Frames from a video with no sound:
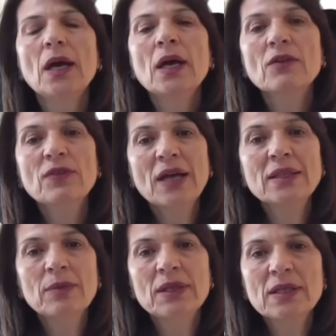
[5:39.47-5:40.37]
آه،
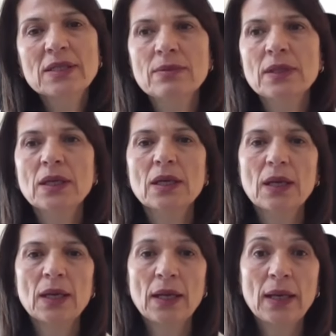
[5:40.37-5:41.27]
فهذا بالنسبة
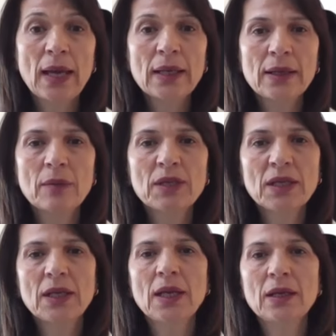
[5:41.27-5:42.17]
لنا من
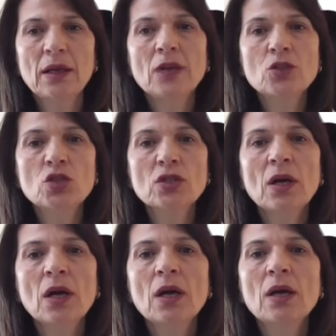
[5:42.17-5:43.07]
خلال
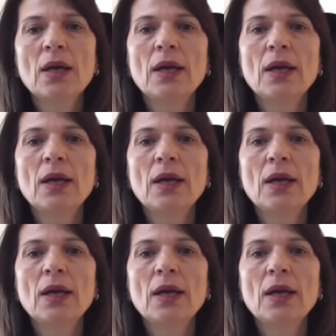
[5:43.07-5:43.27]
الأنشطة